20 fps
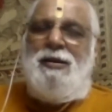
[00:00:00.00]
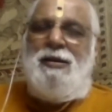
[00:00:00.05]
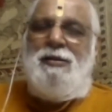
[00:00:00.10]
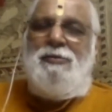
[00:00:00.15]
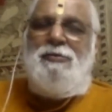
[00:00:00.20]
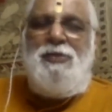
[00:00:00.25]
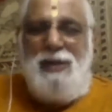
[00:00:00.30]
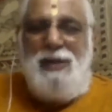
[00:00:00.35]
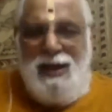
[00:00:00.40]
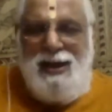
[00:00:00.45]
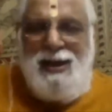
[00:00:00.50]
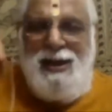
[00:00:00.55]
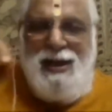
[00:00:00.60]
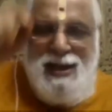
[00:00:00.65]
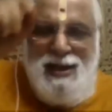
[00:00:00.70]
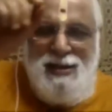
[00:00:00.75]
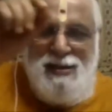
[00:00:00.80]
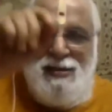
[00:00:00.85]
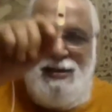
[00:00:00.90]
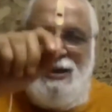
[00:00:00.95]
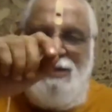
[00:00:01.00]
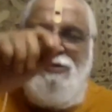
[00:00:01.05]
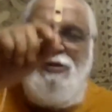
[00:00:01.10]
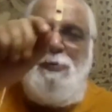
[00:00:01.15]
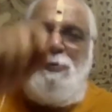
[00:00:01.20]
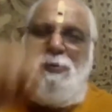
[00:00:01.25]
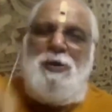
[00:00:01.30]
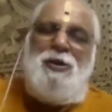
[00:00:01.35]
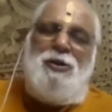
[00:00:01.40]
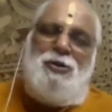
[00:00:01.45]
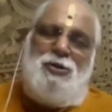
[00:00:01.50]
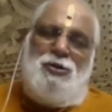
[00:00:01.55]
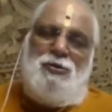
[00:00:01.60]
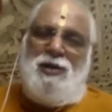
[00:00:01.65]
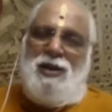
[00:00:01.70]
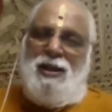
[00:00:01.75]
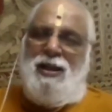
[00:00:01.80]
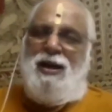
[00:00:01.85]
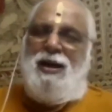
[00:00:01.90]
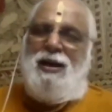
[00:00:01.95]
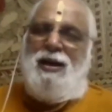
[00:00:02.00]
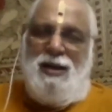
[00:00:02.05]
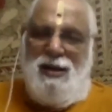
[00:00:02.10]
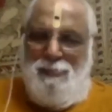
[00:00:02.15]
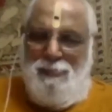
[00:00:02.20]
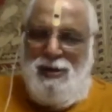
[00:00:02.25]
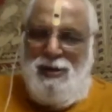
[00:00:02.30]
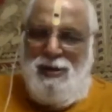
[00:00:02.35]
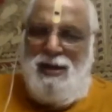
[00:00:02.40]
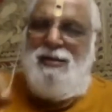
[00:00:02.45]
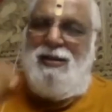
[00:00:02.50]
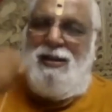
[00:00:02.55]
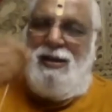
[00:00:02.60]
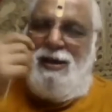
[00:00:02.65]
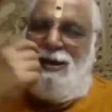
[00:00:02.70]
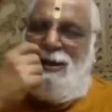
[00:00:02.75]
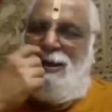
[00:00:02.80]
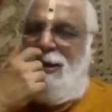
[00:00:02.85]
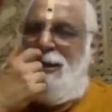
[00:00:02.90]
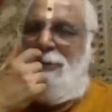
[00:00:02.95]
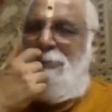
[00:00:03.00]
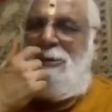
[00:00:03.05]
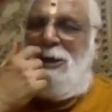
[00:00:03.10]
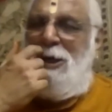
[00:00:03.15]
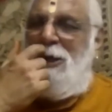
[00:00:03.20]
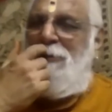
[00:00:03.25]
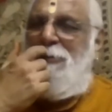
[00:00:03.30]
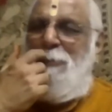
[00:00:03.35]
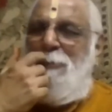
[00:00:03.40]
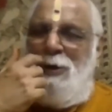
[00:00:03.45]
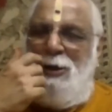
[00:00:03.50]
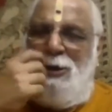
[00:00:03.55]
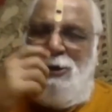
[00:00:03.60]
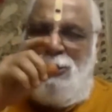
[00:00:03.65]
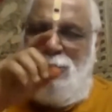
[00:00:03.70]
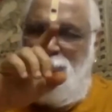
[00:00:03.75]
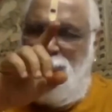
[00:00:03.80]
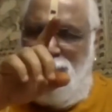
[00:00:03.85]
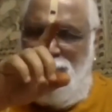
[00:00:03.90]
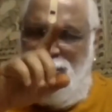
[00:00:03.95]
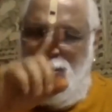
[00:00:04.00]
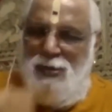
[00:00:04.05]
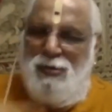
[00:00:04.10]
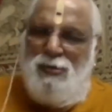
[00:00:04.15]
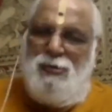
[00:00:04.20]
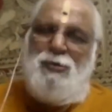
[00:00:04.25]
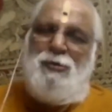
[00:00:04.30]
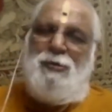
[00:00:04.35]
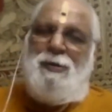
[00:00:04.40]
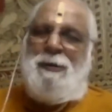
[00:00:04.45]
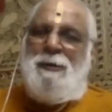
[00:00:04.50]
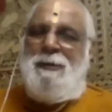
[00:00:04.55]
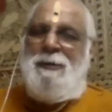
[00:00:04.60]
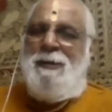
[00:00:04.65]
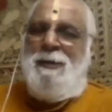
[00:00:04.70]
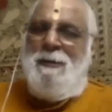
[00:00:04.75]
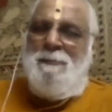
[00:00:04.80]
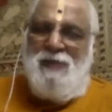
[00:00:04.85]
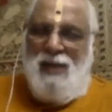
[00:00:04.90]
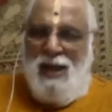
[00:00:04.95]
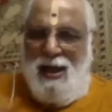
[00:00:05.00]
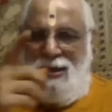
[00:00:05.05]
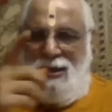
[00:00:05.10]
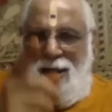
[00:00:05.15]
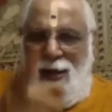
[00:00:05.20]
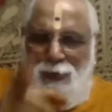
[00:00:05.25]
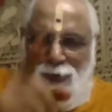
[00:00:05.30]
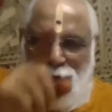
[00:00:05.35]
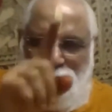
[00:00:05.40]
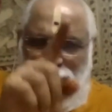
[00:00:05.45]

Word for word: விலங்கை இழிவுபடுத்துவதாக மனிதர்களை நாம் இழிவுபடுத்தி கொண்டிருக்கிறோம் நான் நல்லூர்